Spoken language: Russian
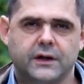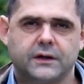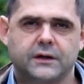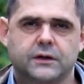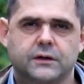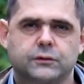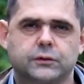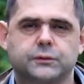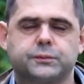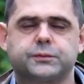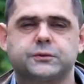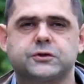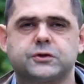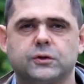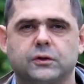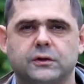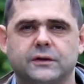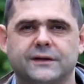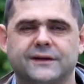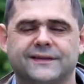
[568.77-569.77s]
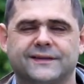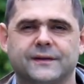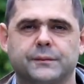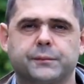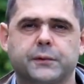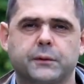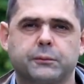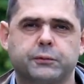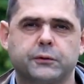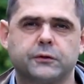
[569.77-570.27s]
Так вот, пчелы
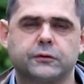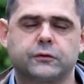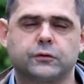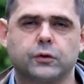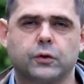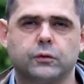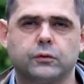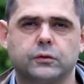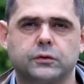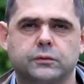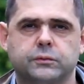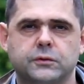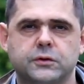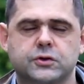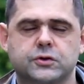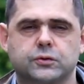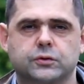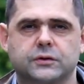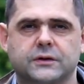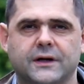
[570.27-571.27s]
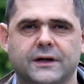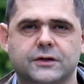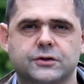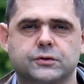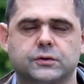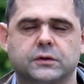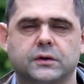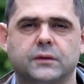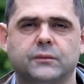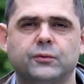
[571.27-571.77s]
запропылесовывают мышку так,
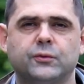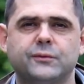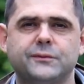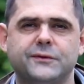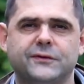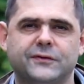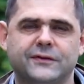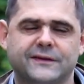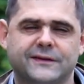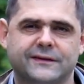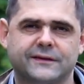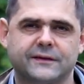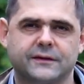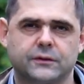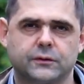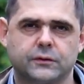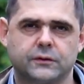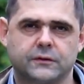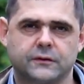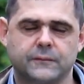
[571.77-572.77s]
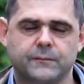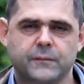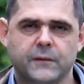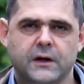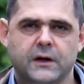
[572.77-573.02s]
что она мумифицируется.